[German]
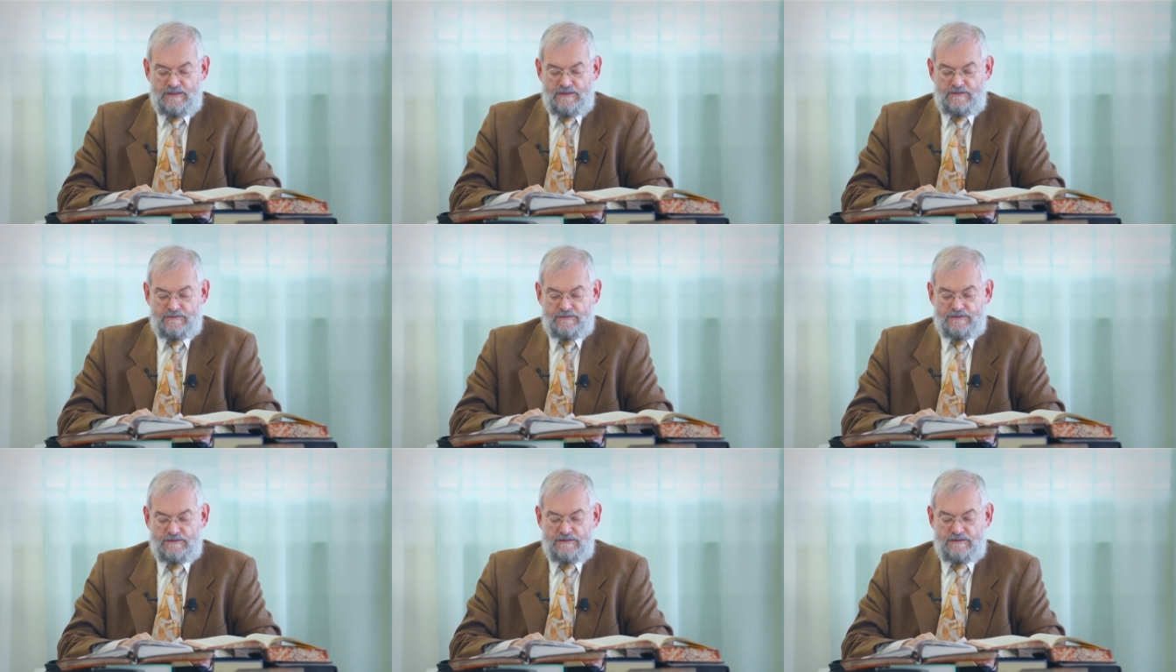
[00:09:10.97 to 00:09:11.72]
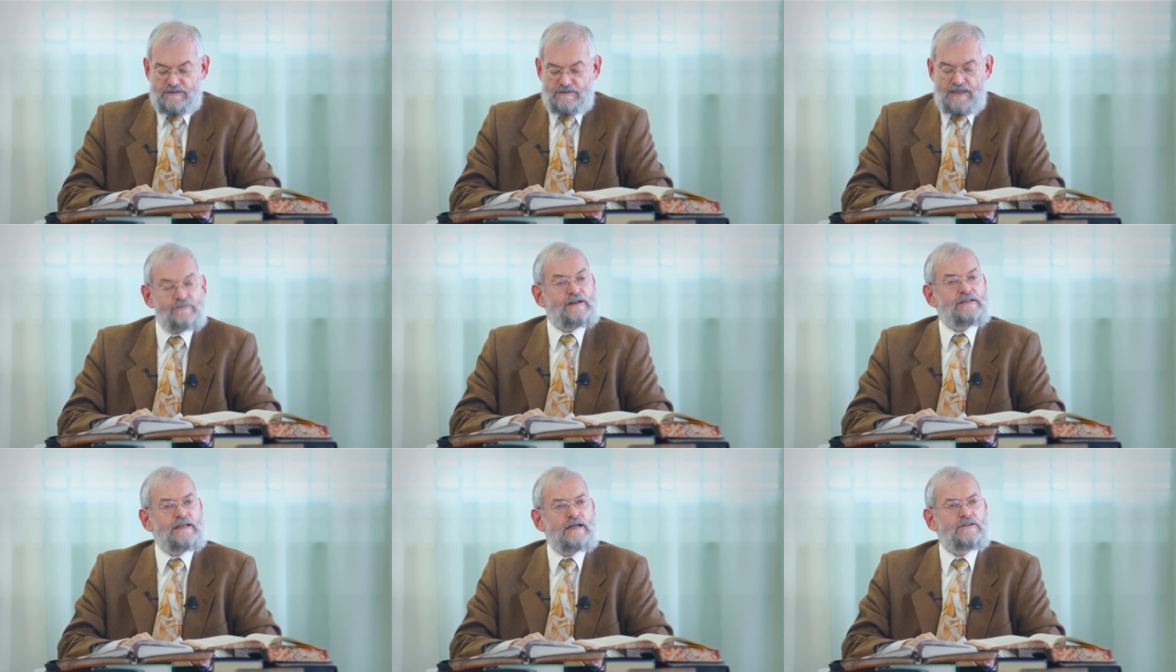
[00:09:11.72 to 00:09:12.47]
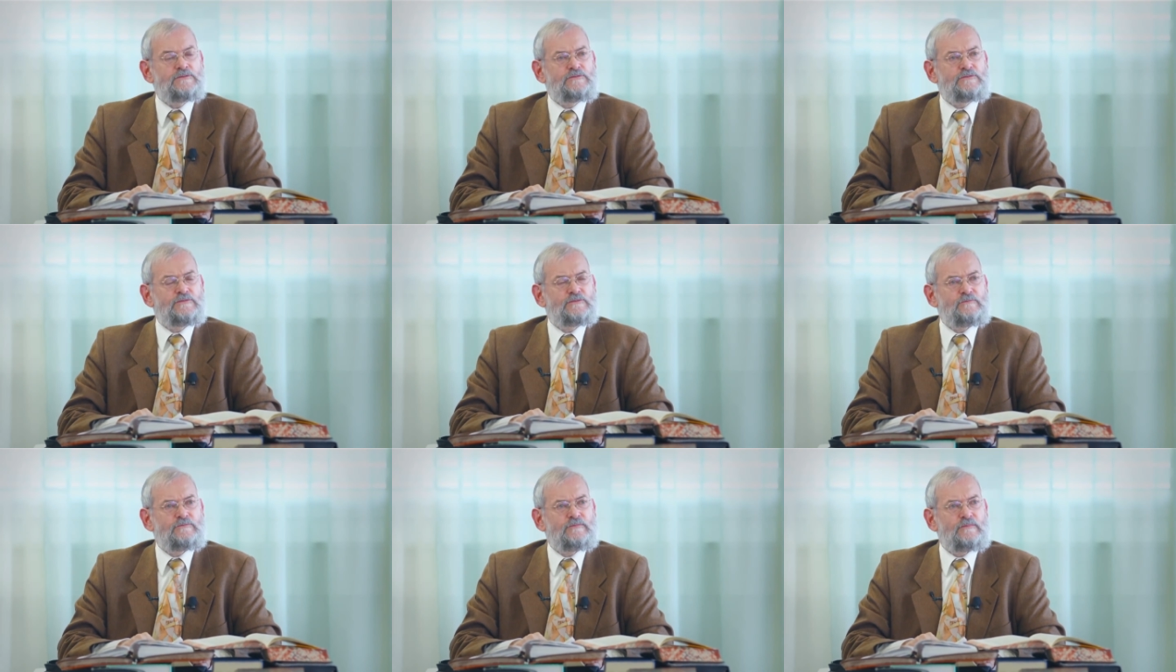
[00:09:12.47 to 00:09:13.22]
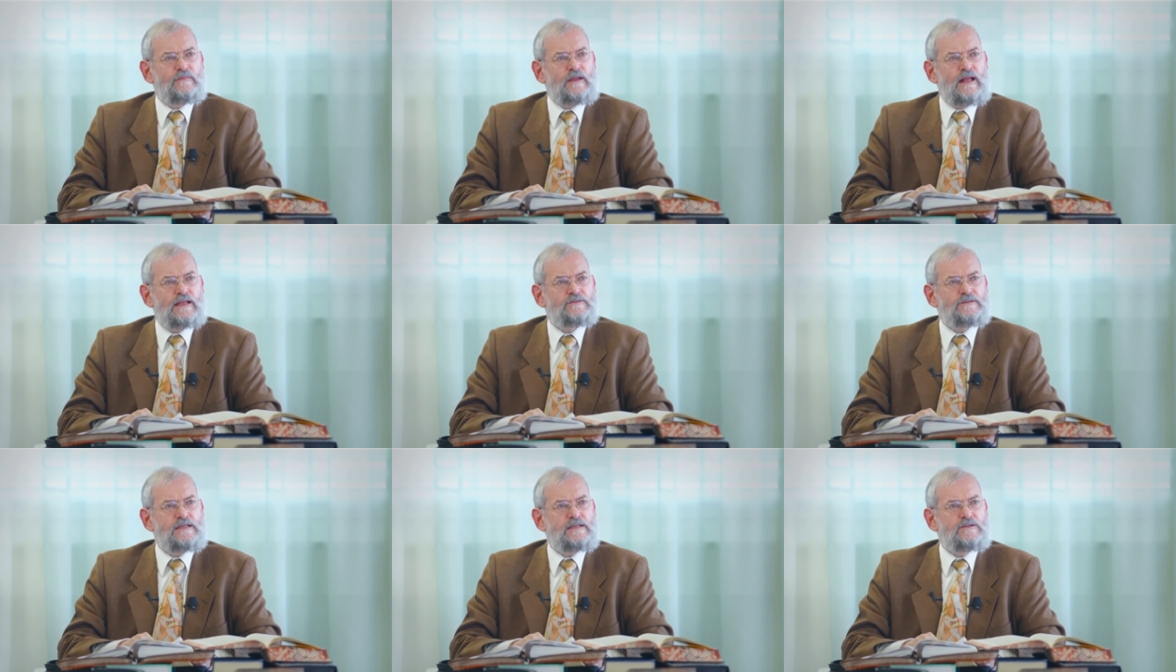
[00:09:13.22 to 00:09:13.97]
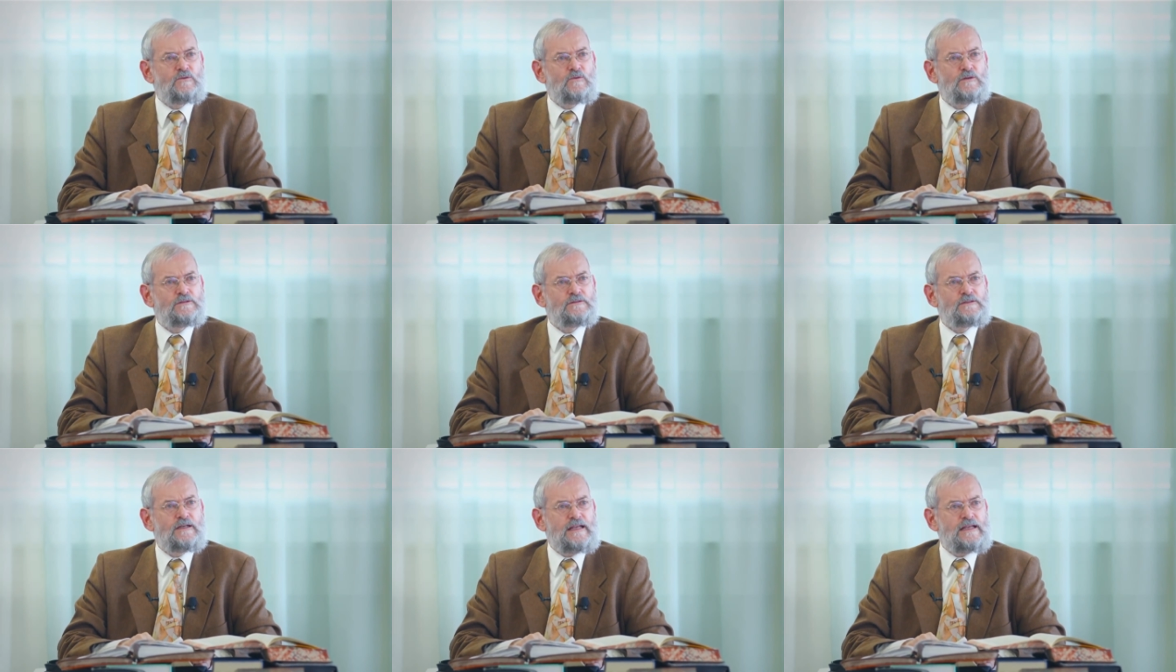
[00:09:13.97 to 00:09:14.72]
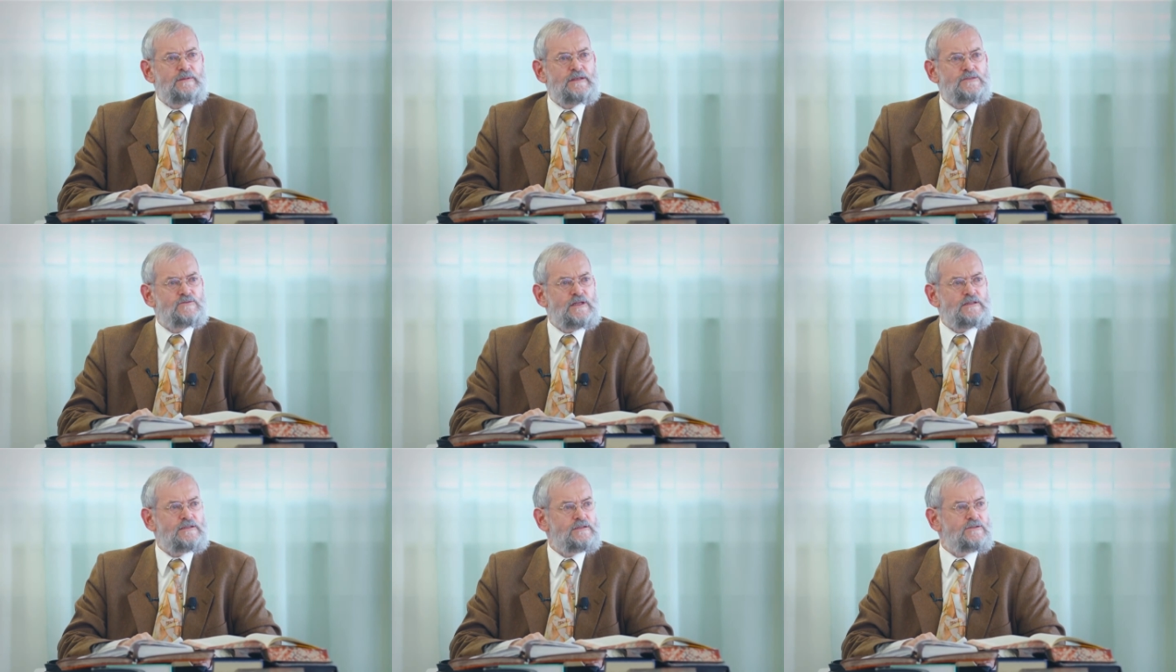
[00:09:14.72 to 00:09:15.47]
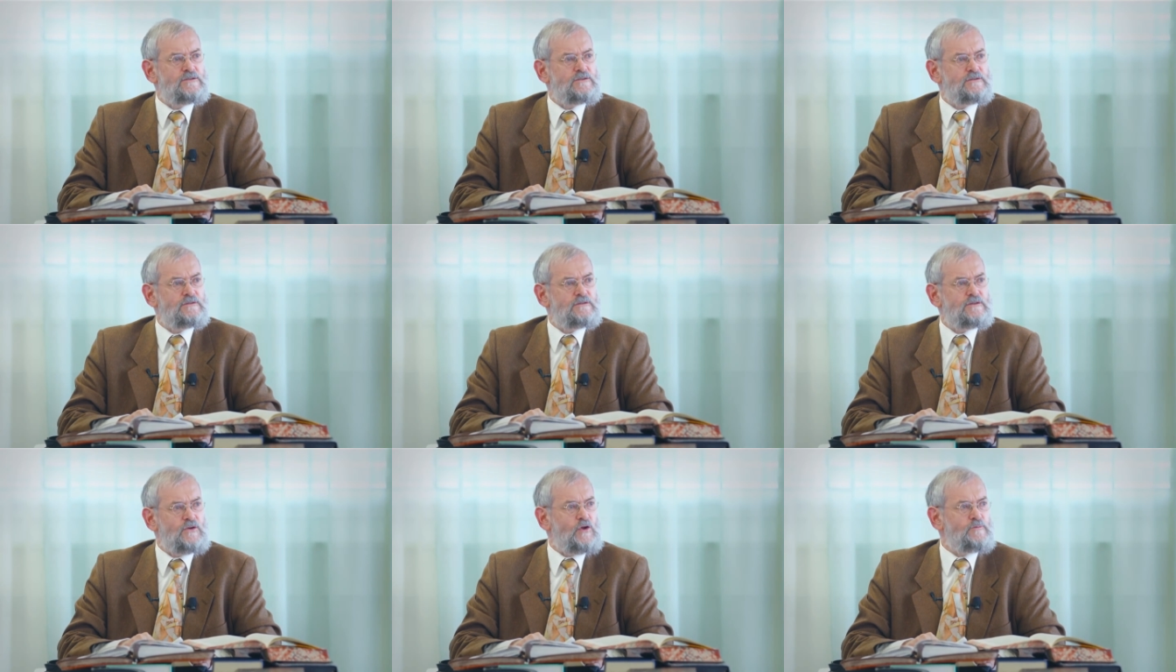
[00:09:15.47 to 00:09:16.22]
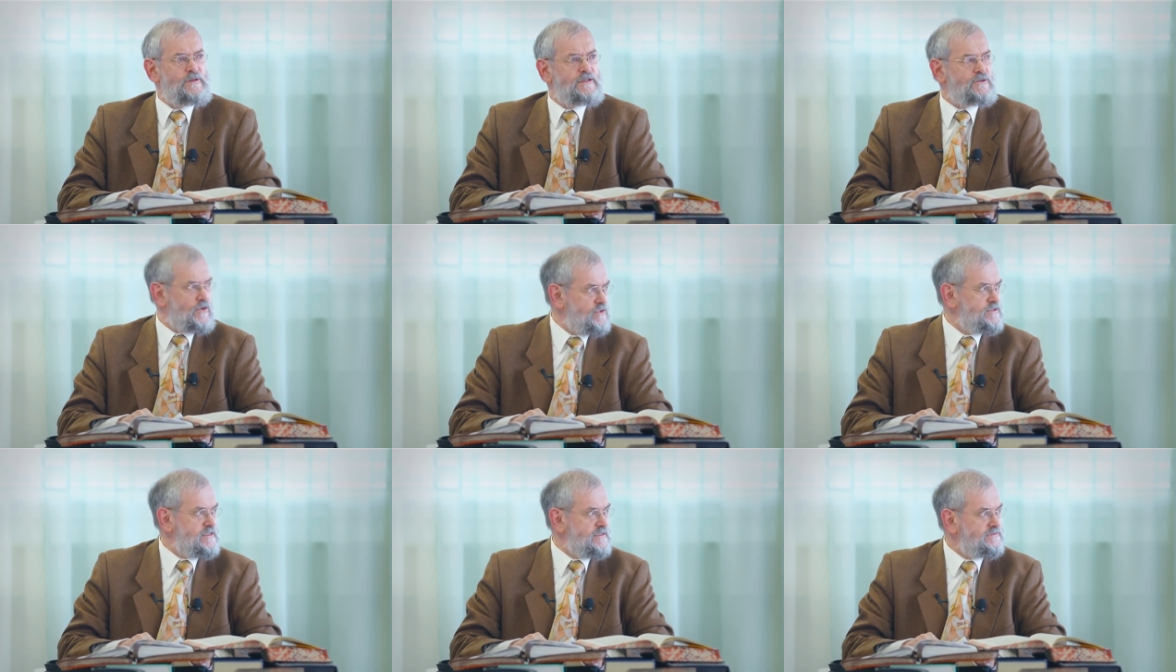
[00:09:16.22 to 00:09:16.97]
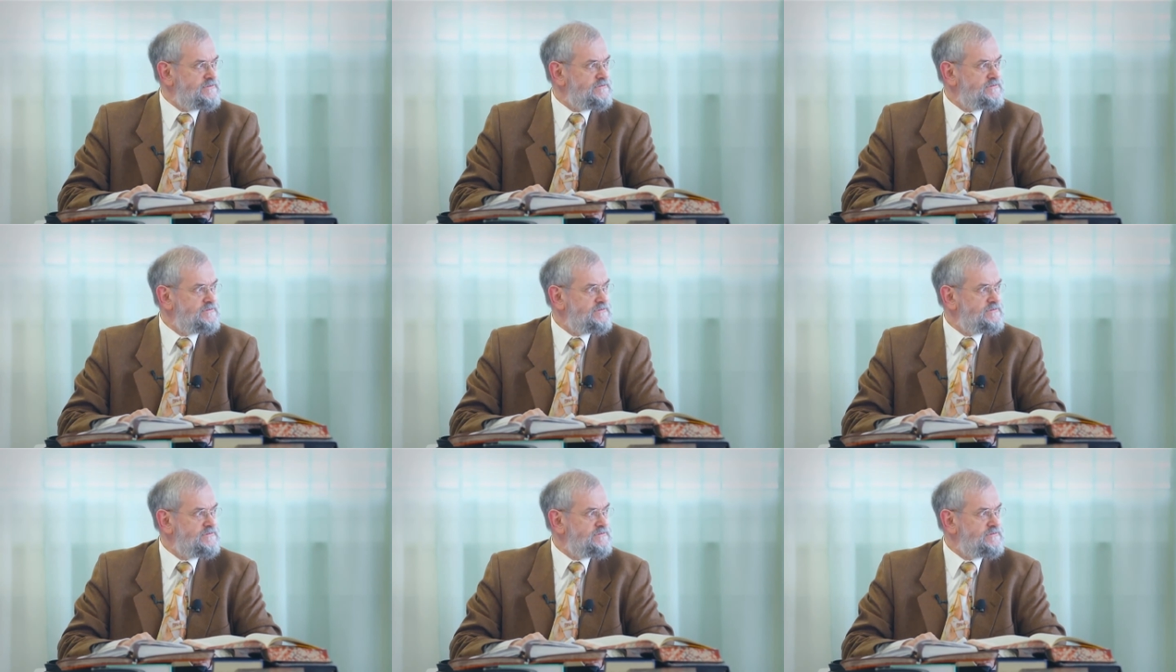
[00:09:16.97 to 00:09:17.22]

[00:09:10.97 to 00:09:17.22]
Und da fällt auf, also nicht nur Liebe zu den gläubigen Kolossern.